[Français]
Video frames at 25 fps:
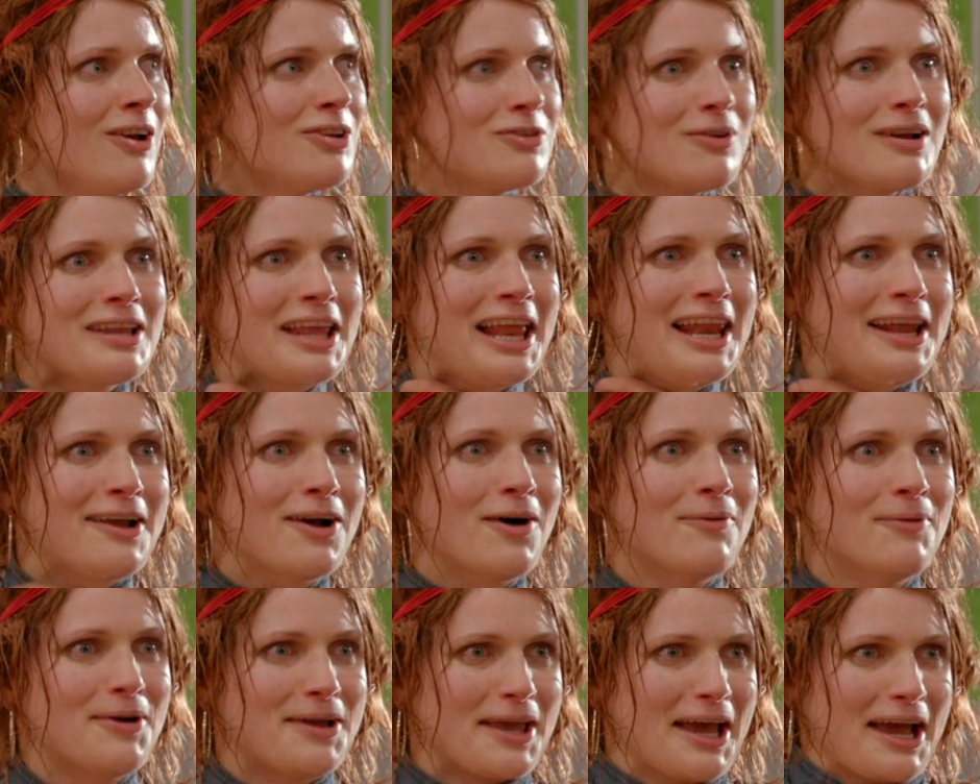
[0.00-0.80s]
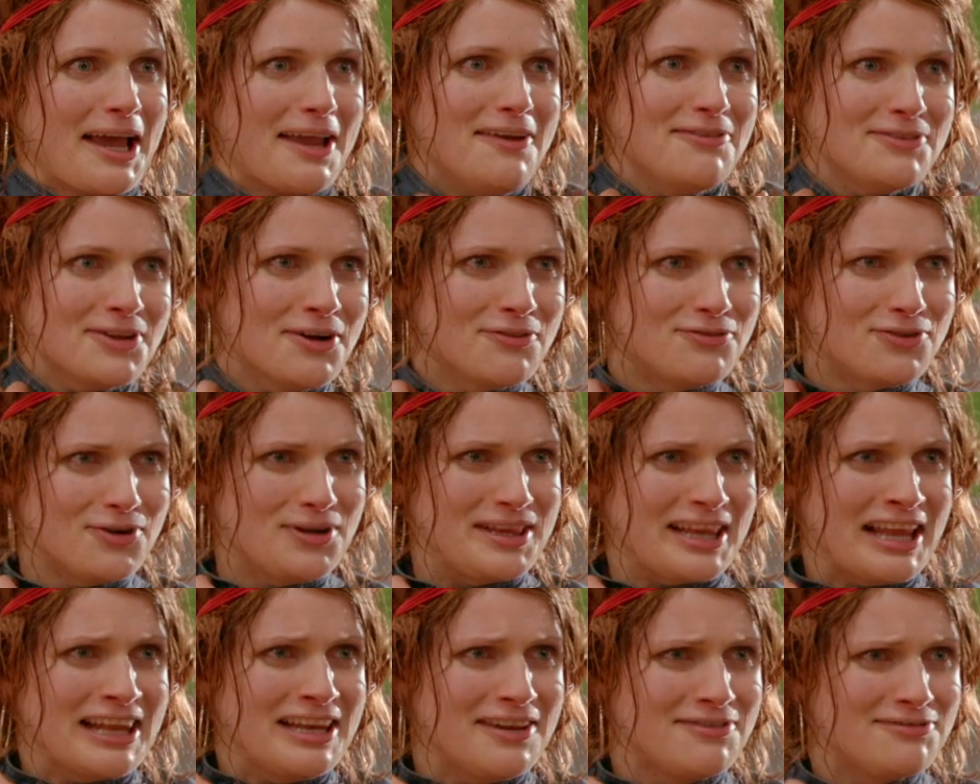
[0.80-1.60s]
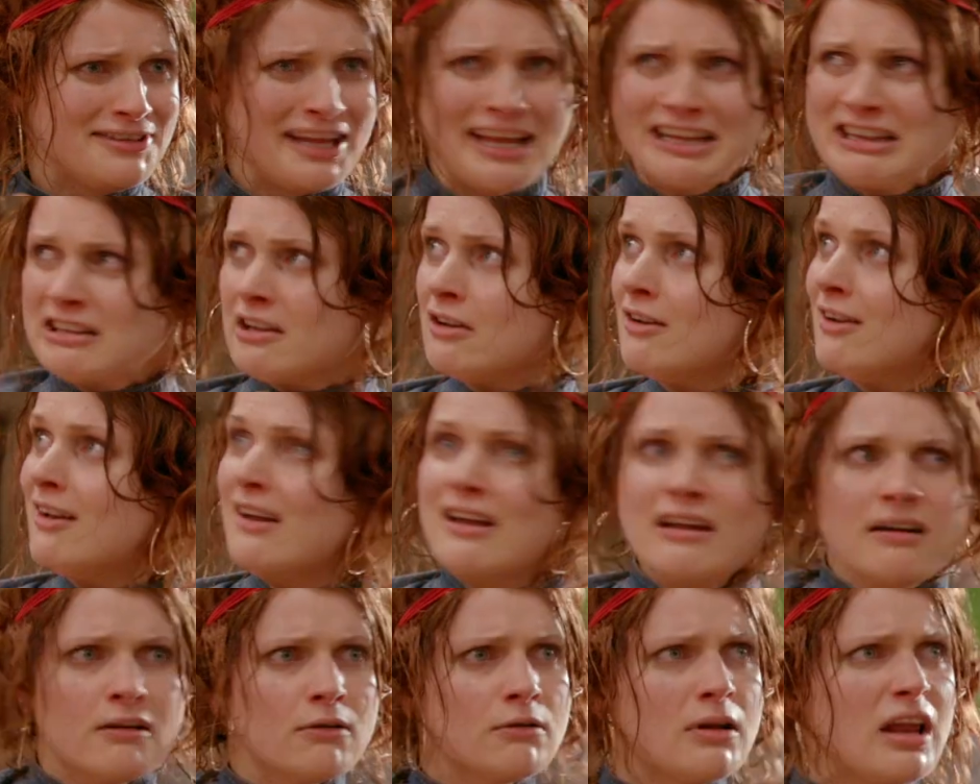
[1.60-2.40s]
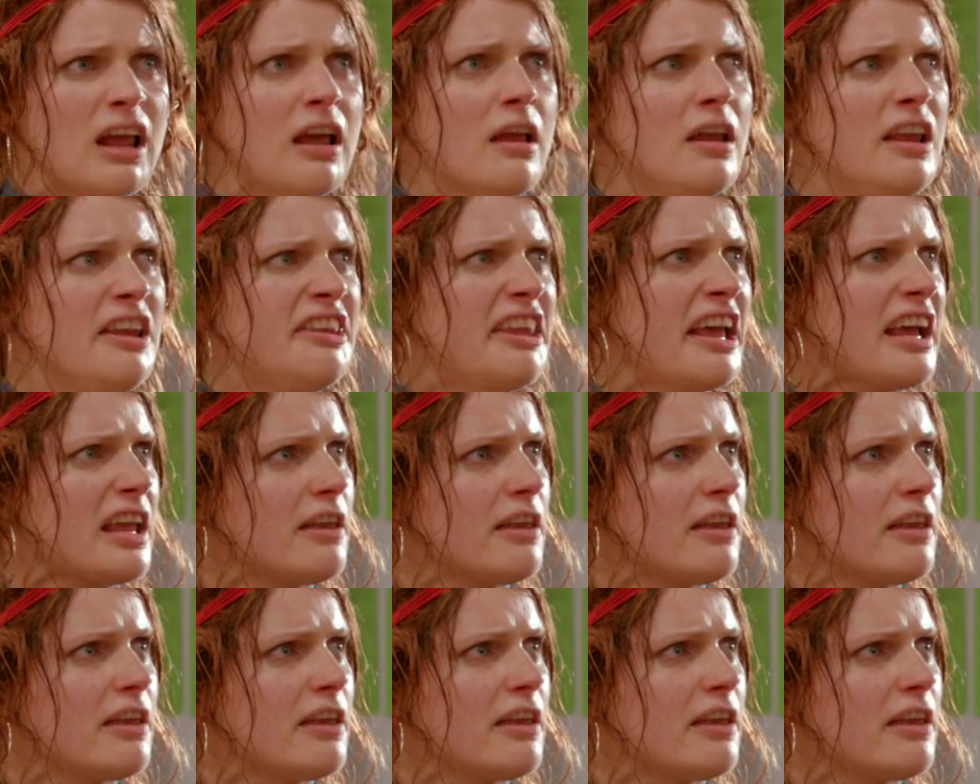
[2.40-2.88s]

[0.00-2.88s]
oh, Je crois qu'il y a des corbeaux qui arrivent, non, faut éteindre les fenêtres, là. Oh là, ils